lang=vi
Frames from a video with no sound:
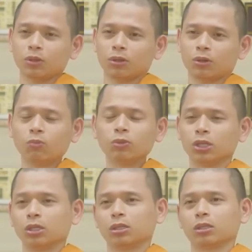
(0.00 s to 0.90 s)
cúng
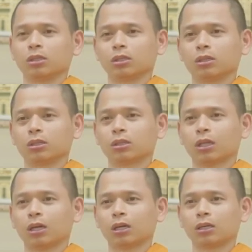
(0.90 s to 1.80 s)
dường
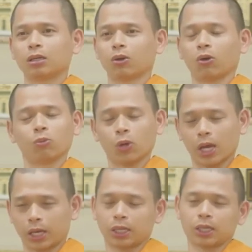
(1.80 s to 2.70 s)
tới cội bồ
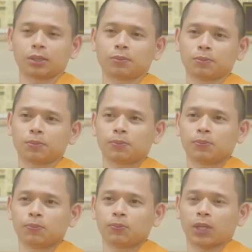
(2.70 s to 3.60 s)
đề
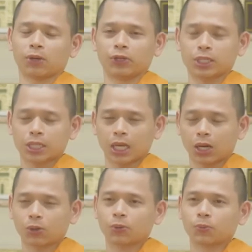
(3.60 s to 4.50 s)
tại vì
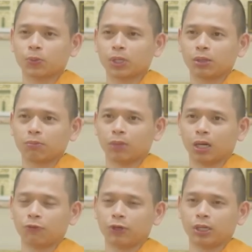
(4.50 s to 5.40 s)
sao
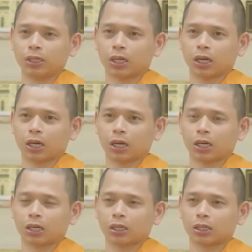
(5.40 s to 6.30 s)
bởi vì
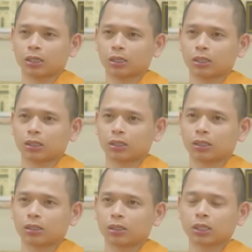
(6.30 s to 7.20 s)
à,
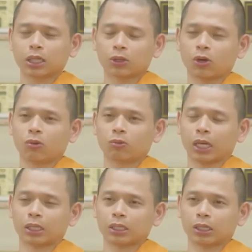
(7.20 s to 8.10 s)
đức thế tôn
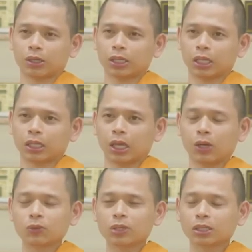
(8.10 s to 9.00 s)
ngài từng nói là
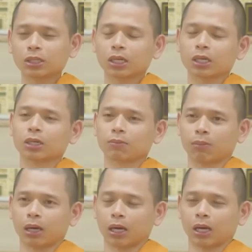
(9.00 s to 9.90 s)
nếu như á,
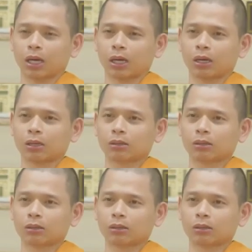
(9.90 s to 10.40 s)
mà